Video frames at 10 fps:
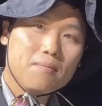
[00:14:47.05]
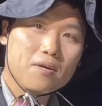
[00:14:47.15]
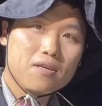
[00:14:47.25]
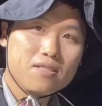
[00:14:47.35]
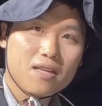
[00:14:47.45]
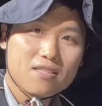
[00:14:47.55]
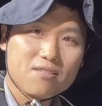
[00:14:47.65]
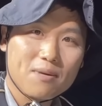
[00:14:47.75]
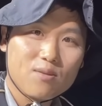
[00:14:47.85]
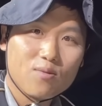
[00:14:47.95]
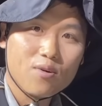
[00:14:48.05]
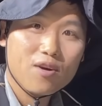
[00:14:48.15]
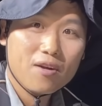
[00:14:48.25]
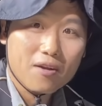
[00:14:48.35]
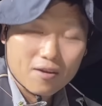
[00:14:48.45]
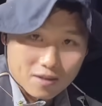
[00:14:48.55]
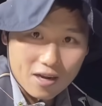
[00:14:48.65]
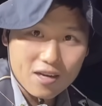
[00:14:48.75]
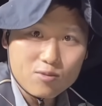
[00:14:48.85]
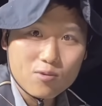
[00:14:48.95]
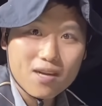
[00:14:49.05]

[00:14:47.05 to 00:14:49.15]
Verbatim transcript: 뭐 크진 않지만 또 나와가지고